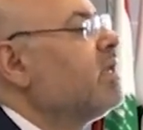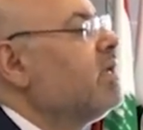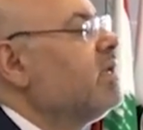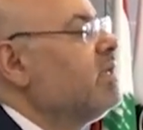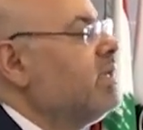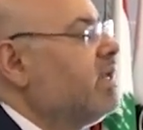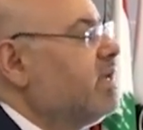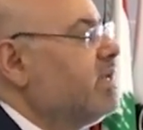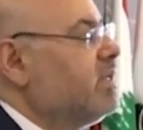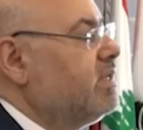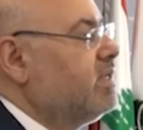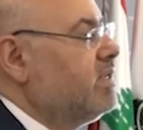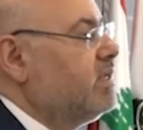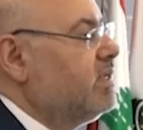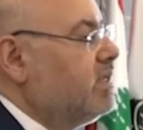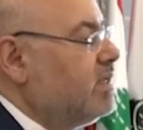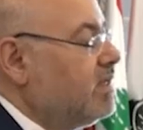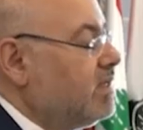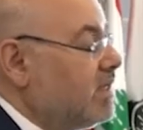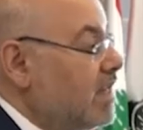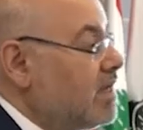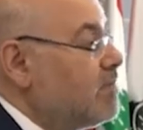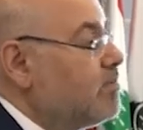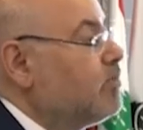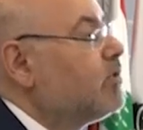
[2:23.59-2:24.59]
يعني
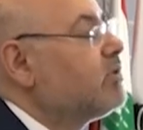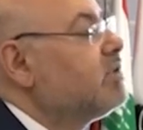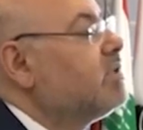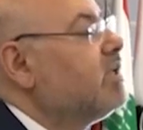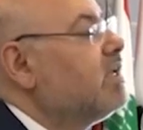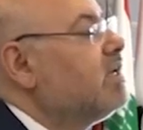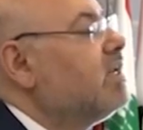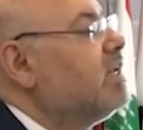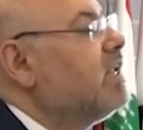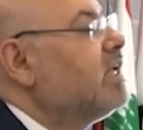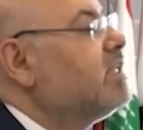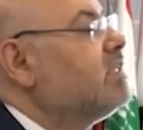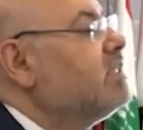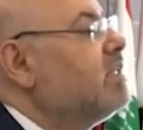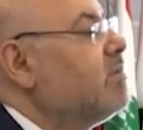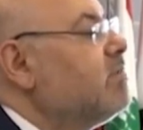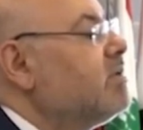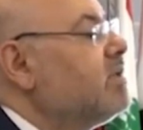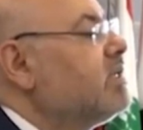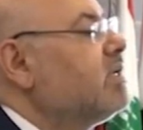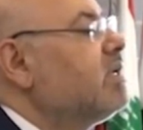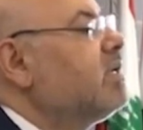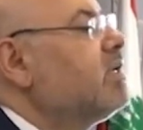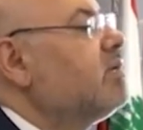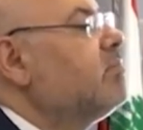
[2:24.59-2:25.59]
للمرضى اللي عندها
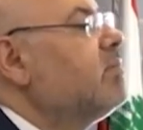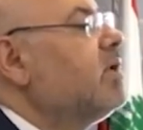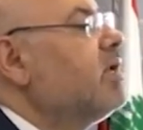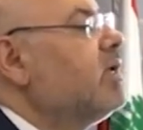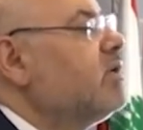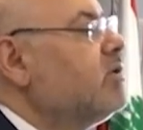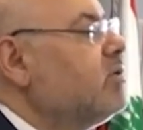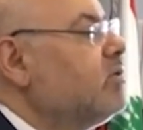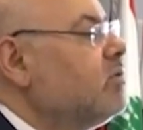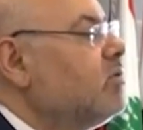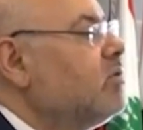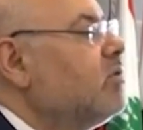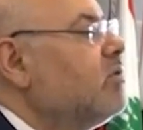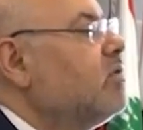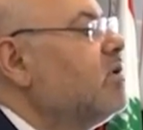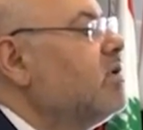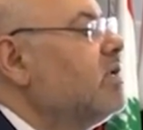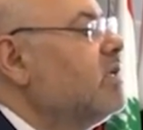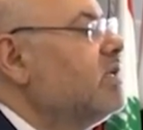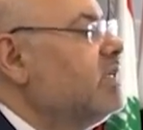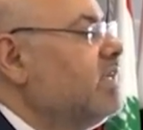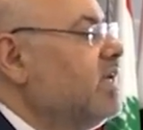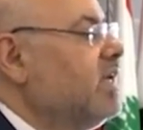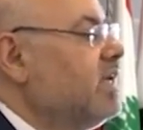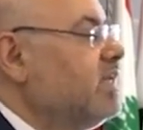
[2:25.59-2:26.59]
من غير ما انه
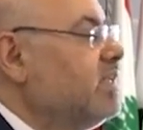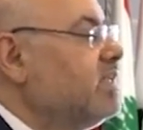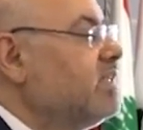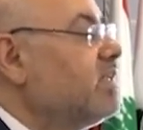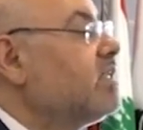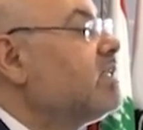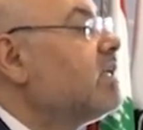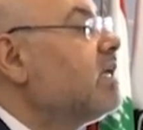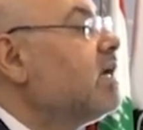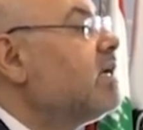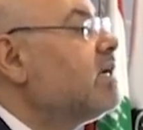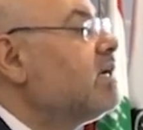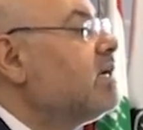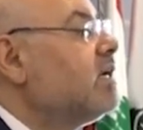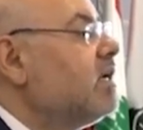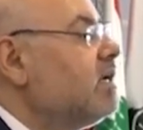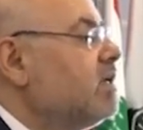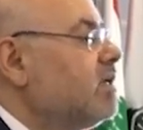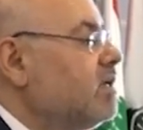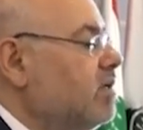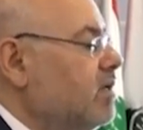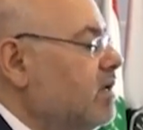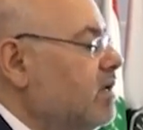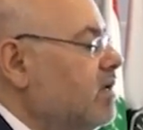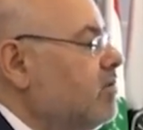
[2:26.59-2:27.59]
يعني تتغرق
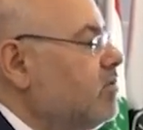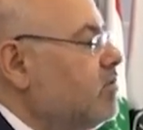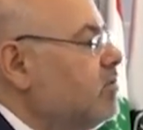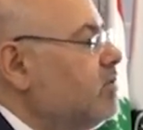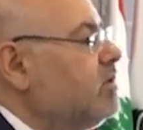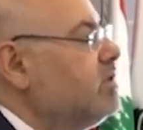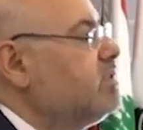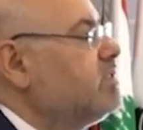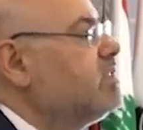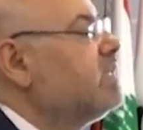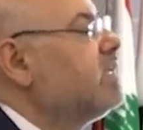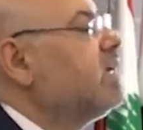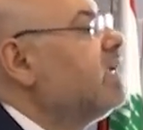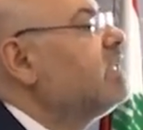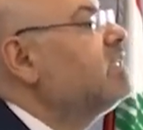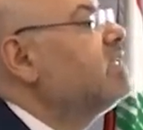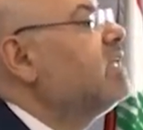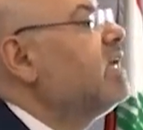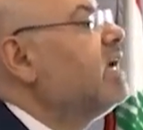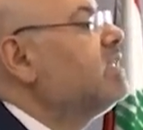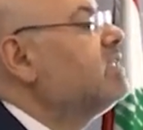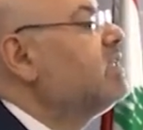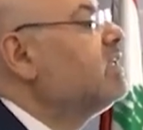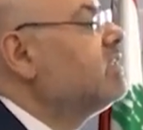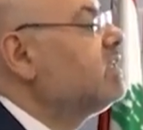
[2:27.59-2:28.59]
او يصير
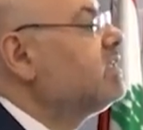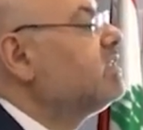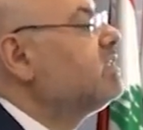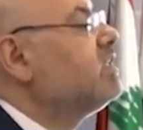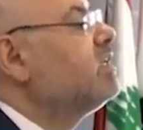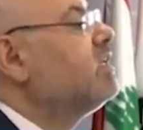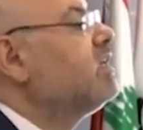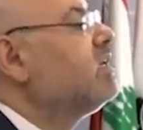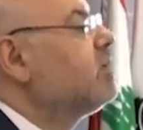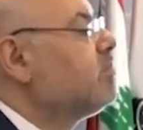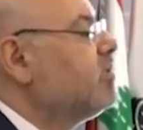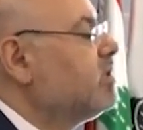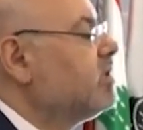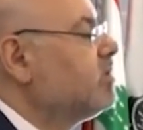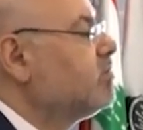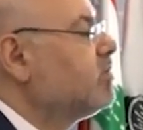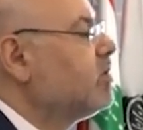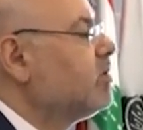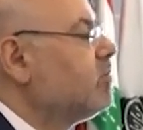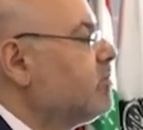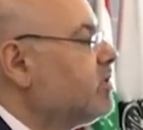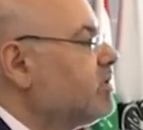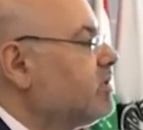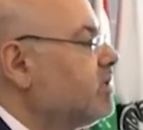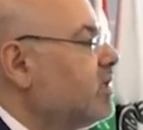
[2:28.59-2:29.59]
عندها عدد كثير كبير من
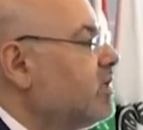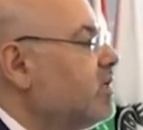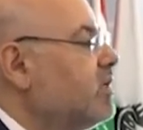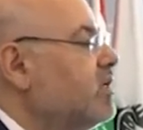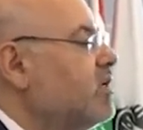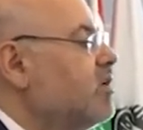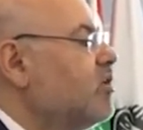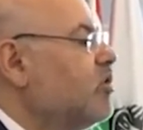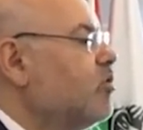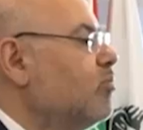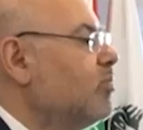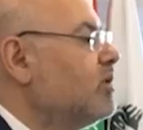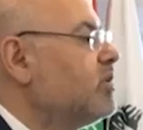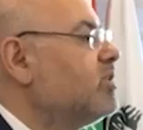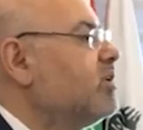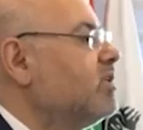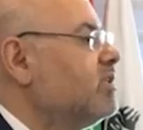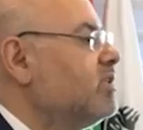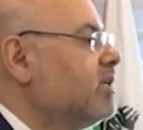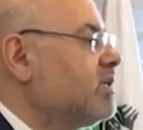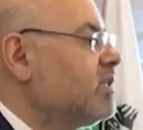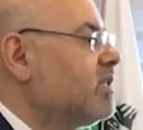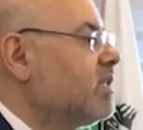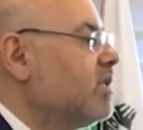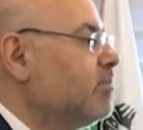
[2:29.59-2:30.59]
المرضى وما
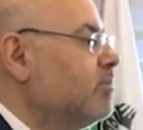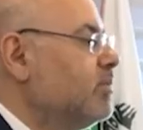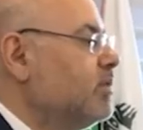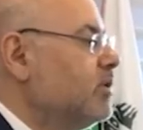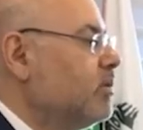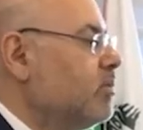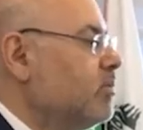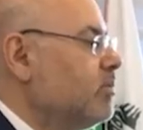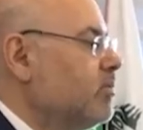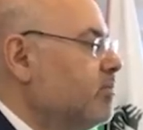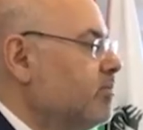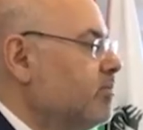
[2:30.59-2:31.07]
تقدر تلبيهم